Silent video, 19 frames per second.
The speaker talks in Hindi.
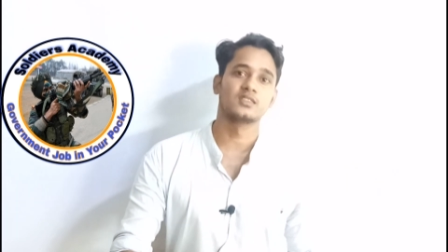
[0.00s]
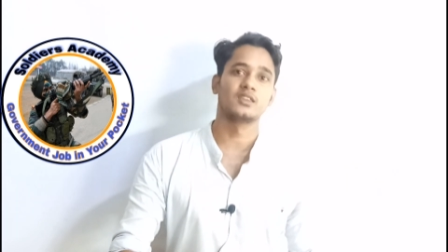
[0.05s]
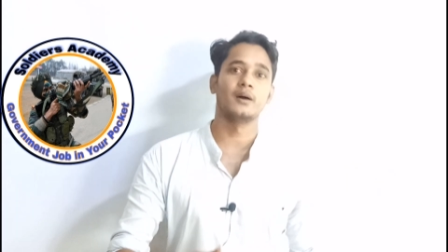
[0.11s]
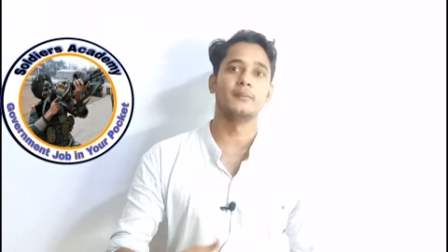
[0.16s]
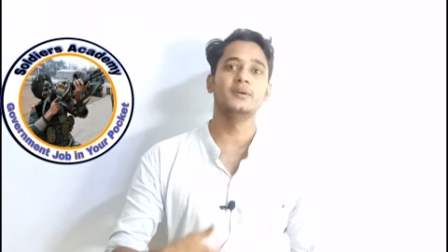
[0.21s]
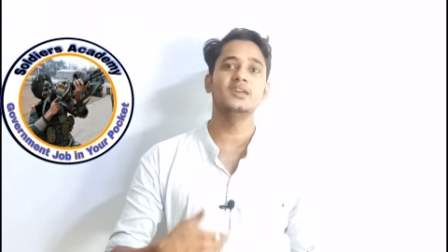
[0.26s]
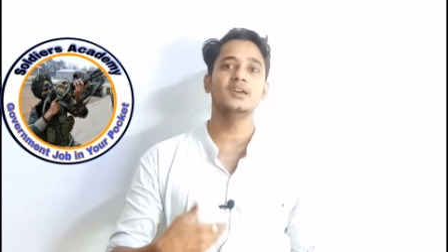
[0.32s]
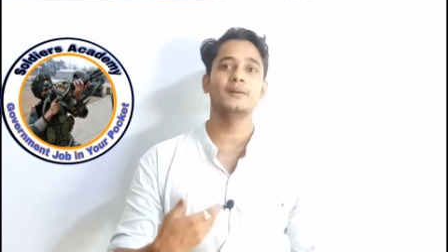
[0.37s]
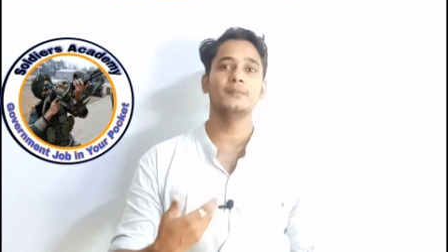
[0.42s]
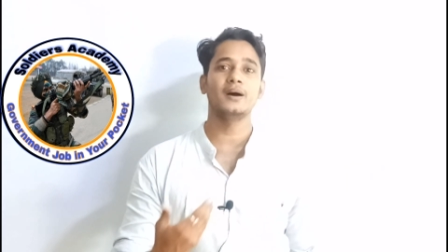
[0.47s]

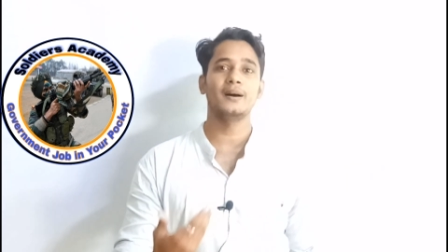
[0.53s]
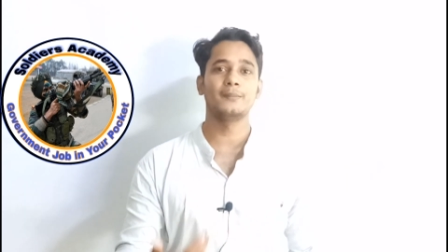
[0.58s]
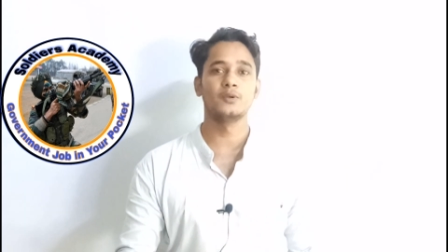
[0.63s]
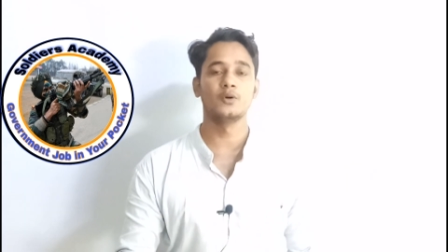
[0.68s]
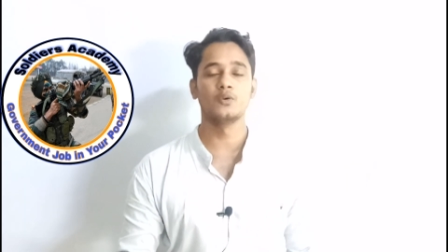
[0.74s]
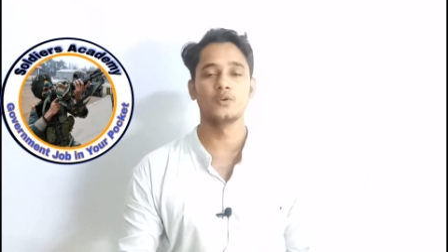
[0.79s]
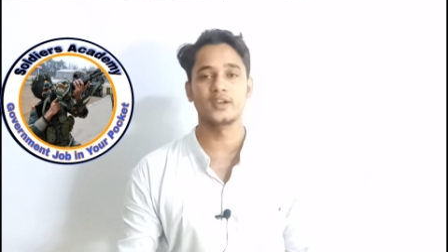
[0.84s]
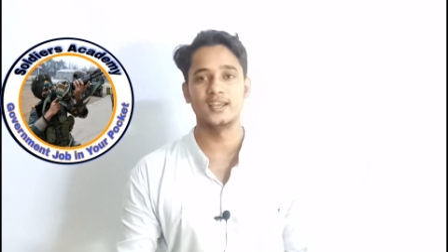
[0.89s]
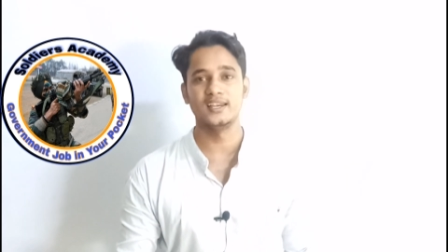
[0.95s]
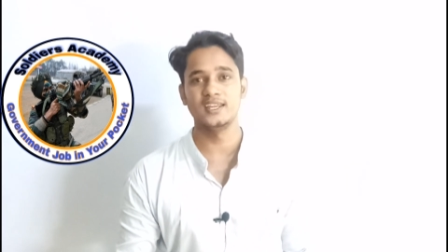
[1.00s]
तभी हम आप
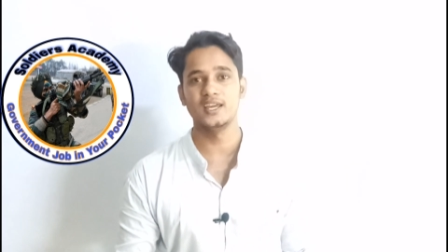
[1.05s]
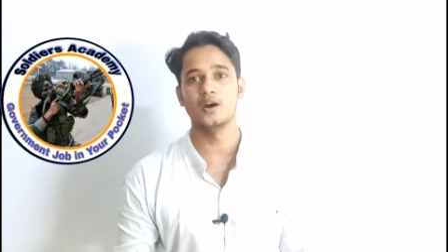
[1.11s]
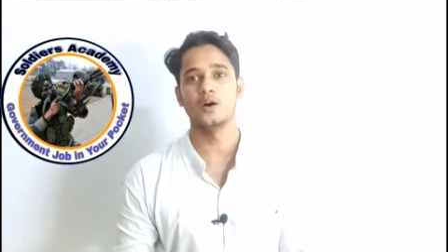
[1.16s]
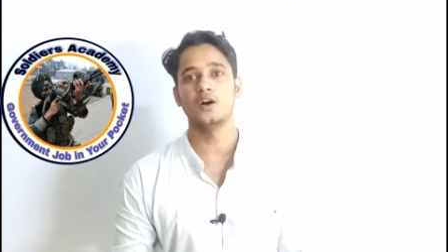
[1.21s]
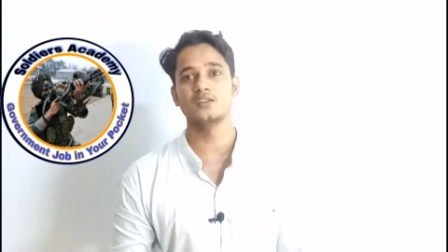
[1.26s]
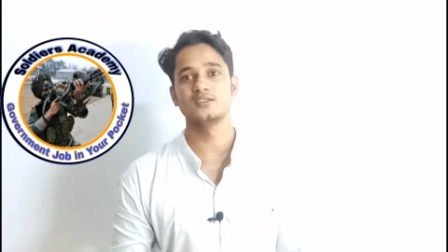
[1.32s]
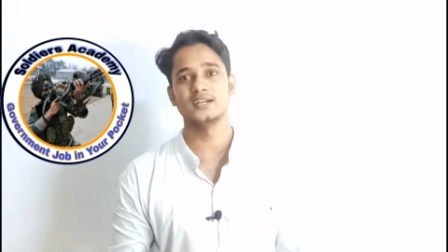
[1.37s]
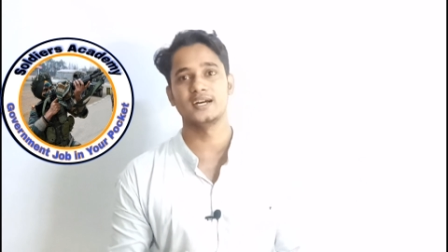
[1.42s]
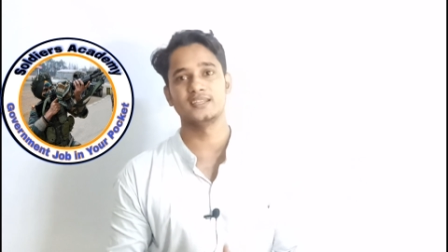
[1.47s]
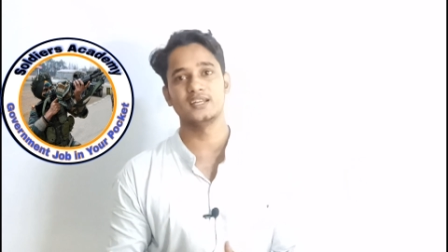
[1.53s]
लोगों के लिए
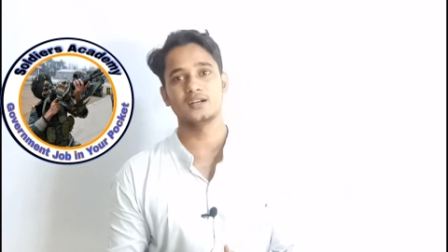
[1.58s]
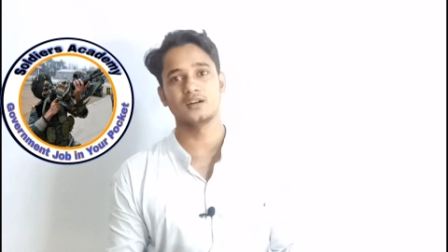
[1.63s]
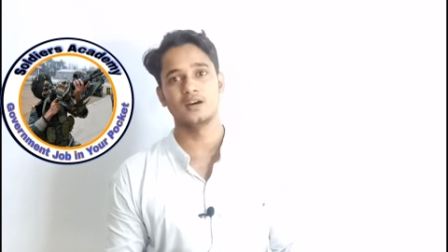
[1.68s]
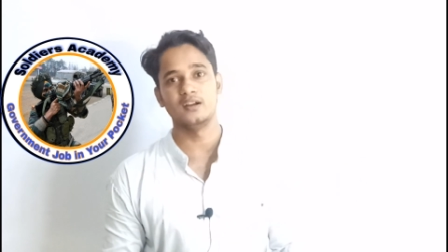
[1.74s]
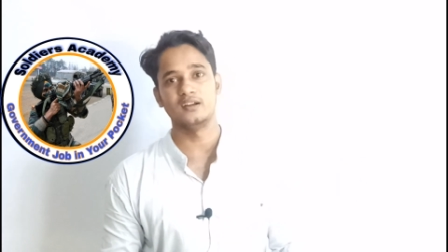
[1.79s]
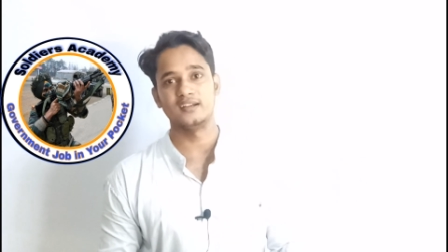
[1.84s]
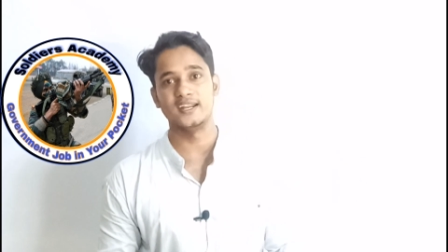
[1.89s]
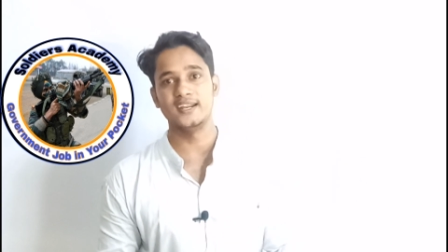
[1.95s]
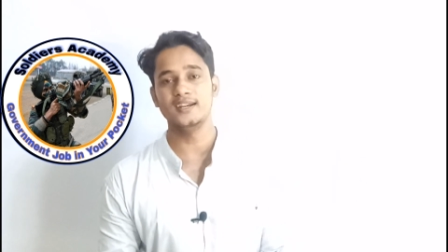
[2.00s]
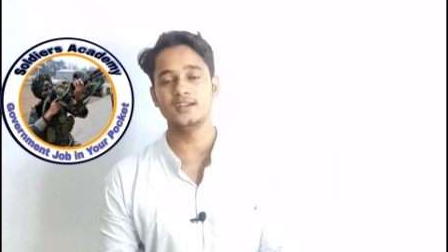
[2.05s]
और ज़्यादा
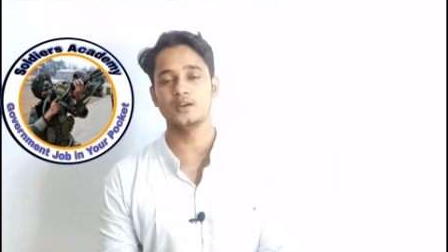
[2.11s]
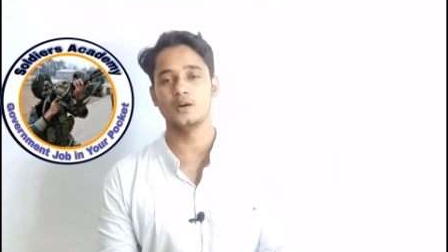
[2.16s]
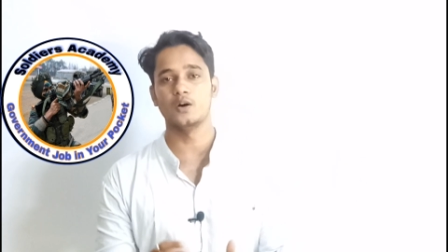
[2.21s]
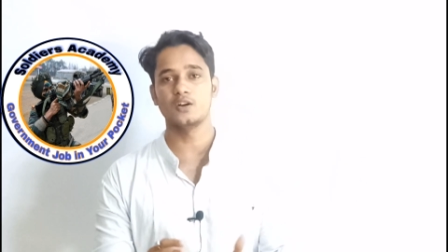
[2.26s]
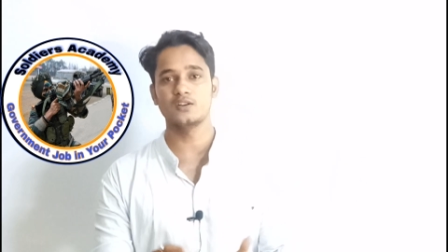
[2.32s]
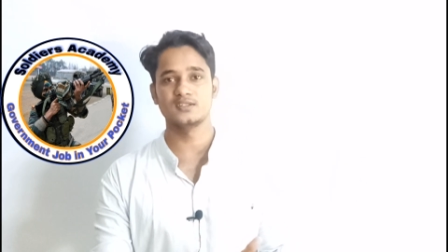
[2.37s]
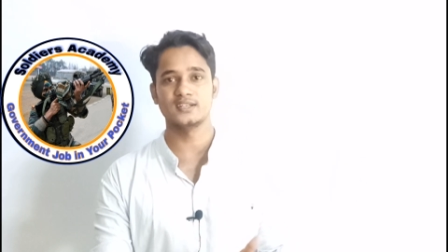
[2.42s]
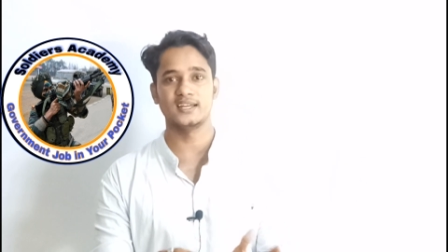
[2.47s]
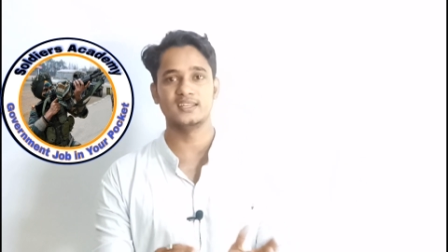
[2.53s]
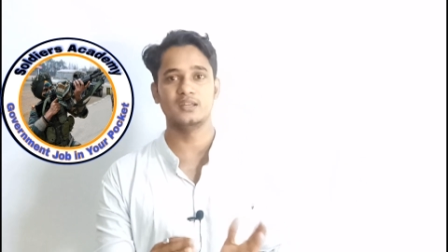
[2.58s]
कंटेंट
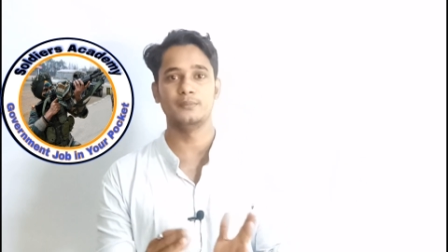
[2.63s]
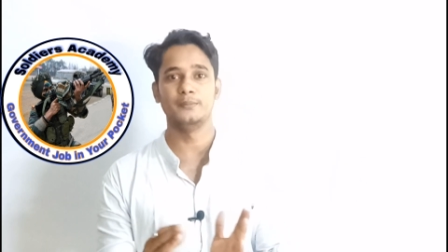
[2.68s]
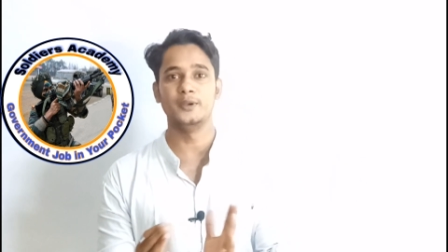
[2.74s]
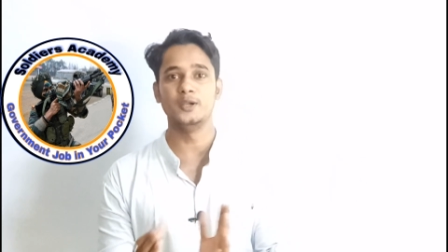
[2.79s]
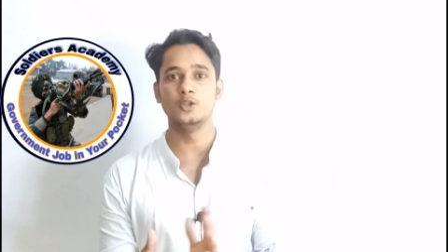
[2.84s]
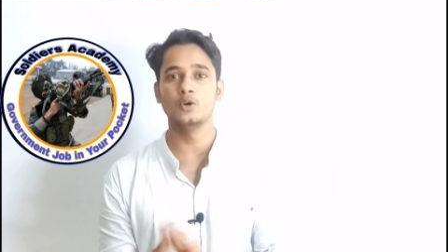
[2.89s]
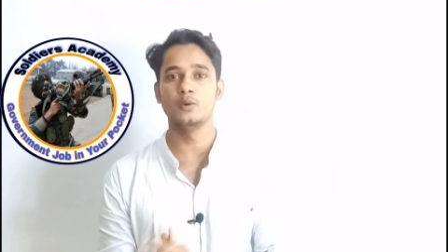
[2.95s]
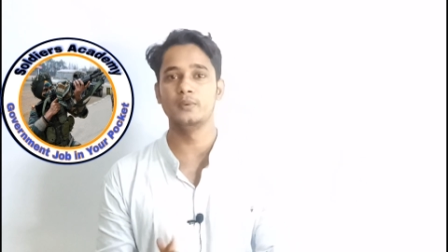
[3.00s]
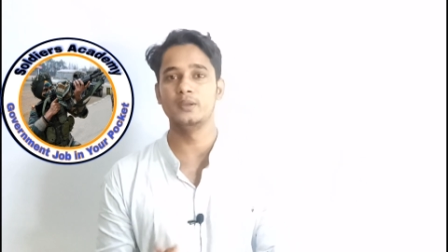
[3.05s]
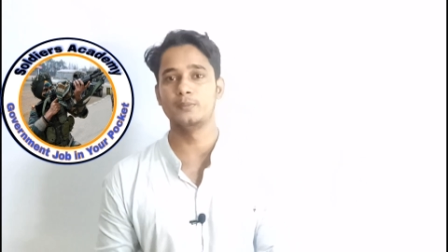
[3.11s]
और ज़्यादा
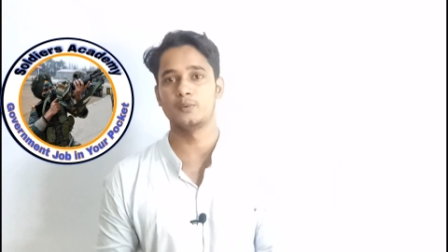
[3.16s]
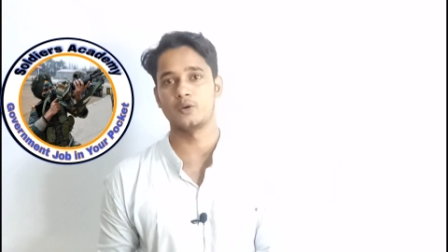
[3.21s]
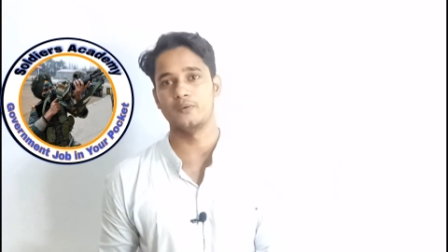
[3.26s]
वीडियो भी